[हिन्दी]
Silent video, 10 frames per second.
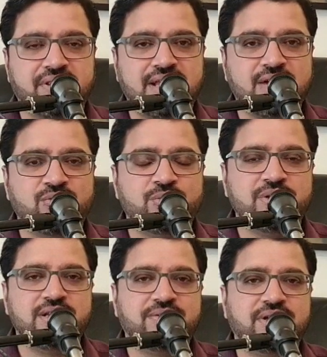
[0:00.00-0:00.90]
दैट वुड
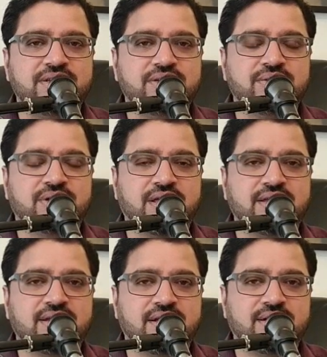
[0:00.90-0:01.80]
द वन जो के
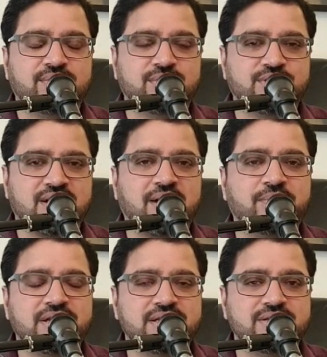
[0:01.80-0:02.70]
हम
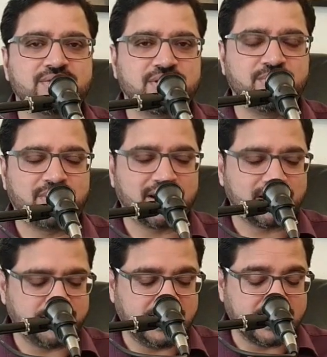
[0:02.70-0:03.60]
छाप के उसके
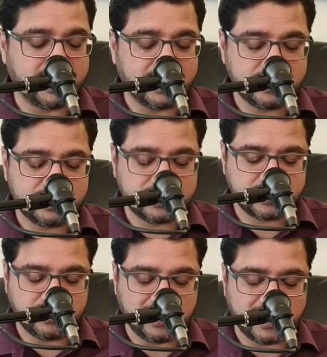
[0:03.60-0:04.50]
ब्रैकेट में लेकर आएंगे
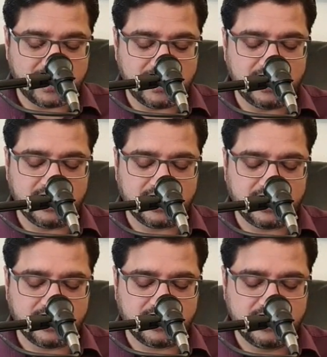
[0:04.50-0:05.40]
जिसको ना लेने के